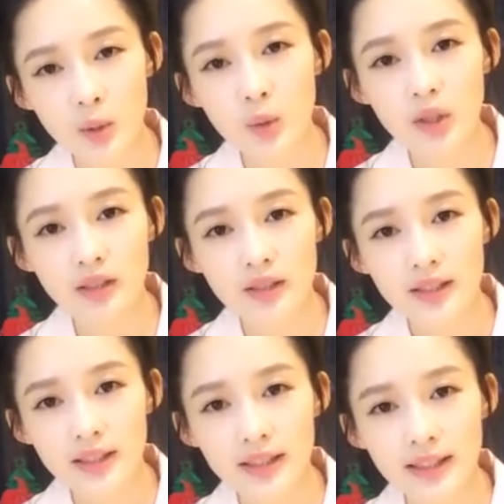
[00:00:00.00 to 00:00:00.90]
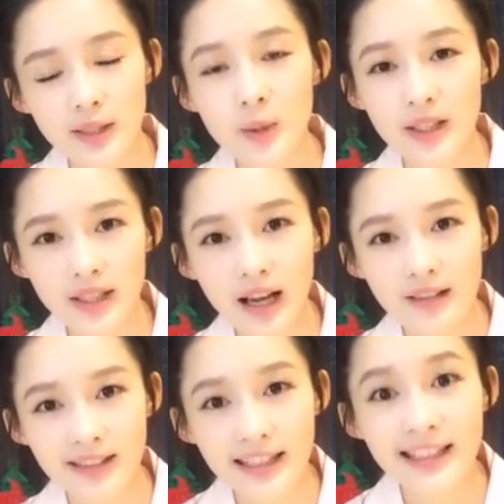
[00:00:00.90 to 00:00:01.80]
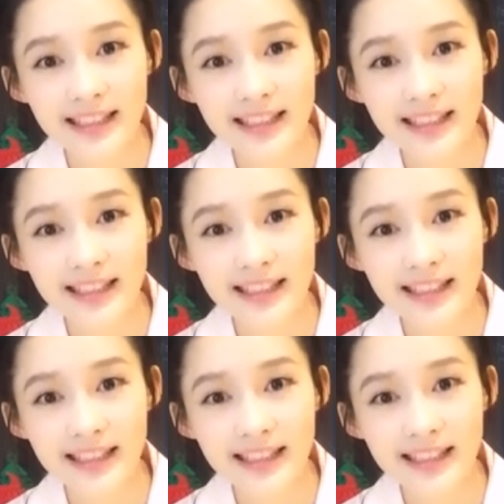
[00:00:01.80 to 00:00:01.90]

一起过一月一号